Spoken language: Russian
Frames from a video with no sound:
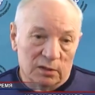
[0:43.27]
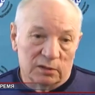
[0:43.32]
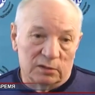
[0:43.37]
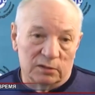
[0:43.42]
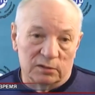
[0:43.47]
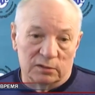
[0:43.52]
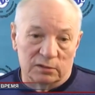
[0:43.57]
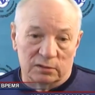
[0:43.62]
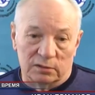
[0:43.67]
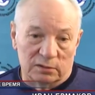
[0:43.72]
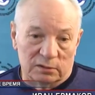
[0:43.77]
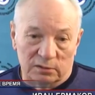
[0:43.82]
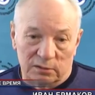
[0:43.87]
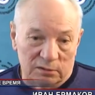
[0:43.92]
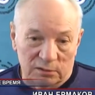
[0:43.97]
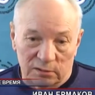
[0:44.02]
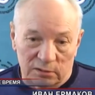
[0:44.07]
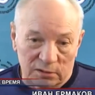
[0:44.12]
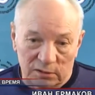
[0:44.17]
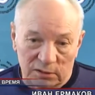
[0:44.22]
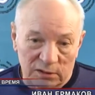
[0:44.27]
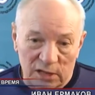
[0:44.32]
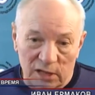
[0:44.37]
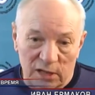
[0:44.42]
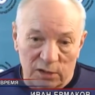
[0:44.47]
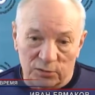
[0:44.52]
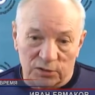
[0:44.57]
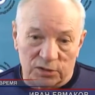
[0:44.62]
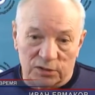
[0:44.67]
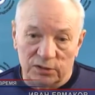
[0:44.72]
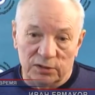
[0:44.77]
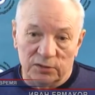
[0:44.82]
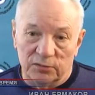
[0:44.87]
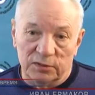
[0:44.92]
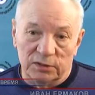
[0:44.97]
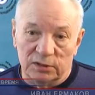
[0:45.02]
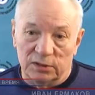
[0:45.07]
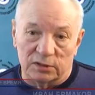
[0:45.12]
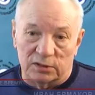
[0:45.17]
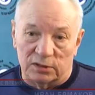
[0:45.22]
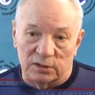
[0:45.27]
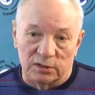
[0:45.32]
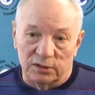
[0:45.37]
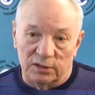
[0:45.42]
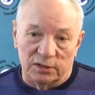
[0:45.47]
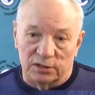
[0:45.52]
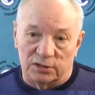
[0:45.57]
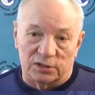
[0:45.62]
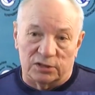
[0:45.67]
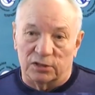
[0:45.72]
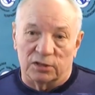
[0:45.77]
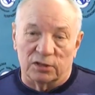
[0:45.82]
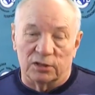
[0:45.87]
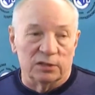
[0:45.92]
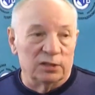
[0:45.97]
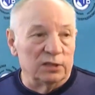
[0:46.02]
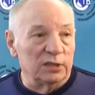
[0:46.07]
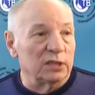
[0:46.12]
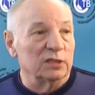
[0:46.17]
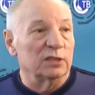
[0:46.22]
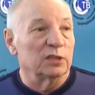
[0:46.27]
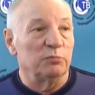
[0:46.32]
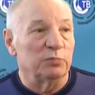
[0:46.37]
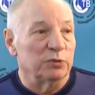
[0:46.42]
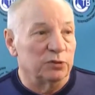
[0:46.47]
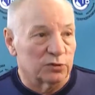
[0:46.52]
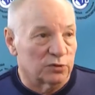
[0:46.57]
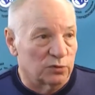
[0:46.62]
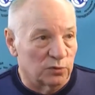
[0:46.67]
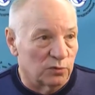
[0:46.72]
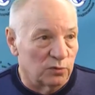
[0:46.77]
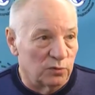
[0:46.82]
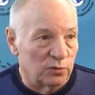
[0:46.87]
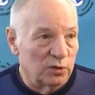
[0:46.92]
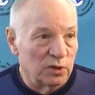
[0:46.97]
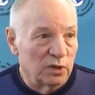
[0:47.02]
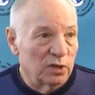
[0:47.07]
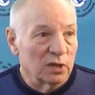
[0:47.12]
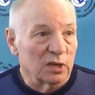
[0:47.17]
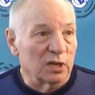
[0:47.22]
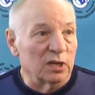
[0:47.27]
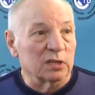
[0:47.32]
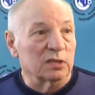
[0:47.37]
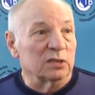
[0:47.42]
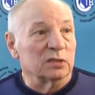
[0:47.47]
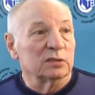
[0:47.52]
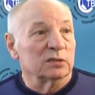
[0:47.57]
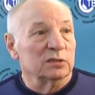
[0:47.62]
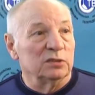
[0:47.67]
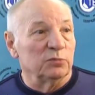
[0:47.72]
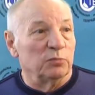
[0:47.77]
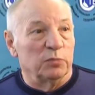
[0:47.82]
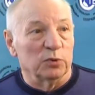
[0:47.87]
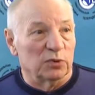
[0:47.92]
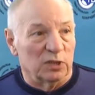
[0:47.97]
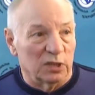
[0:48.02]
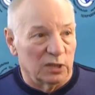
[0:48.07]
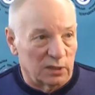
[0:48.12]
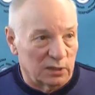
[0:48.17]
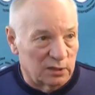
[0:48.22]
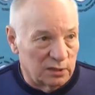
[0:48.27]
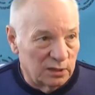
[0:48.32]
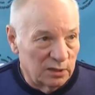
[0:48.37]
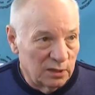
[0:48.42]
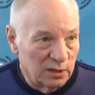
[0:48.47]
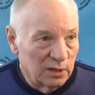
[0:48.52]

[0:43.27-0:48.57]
Э, я уж не выдержал и решил, я напишу, как депутат,